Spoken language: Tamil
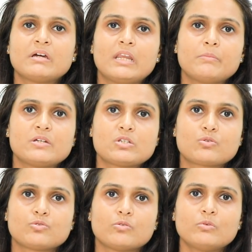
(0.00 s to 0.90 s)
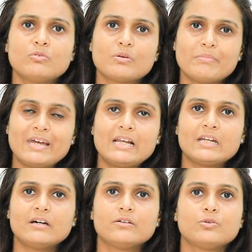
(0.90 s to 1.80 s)
நம்ம எல்லா பேஷண்ட்ஸ்க்கும் சொல்லுவோம் ஒரு
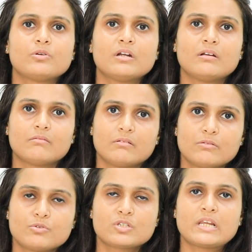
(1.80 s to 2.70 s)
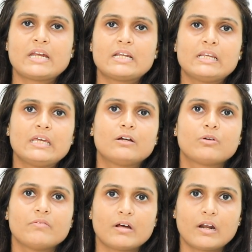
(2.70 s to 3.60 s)
மைல்டாக யூரின் ஒரு ஸ்லைட்டாக லீக்
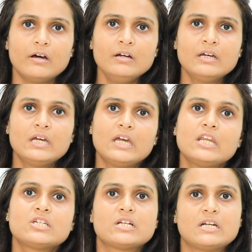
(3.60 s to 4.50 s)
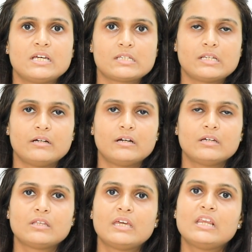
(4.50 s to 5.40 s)
கூட வரலாம் இனிஷியல் டேஸில்
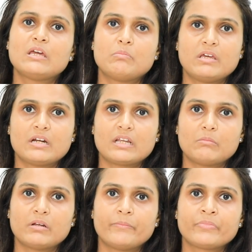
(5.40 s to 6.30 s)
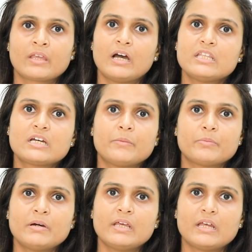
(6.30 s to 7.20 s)
அந்த ஹீலிங் பீரியட் டைமில்
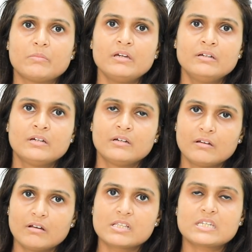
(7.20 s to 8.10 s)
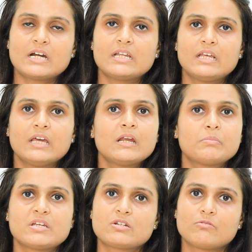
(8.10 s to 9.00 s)
அதுக்கப்புறமா எல்லாமே இட் ஸ்டார்ட் ஹீலிங்
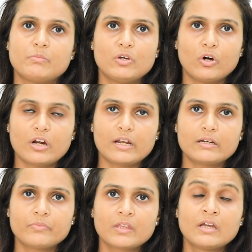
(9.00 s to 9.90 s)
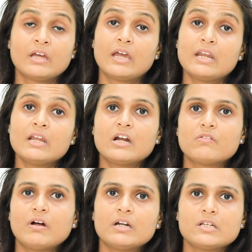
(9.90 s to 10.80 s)
அண்ட் பேஷண்ட் வில் பி ஆல் ரைட் என்ன
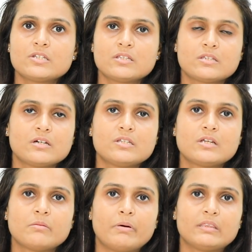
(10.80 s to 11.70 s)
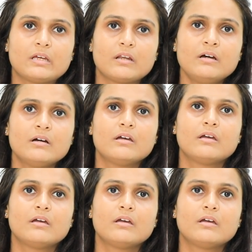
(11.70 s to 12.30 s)
அட்வான்டேஜ் இந்த சர்ஜரியில் பார்த்தீங்கன்னா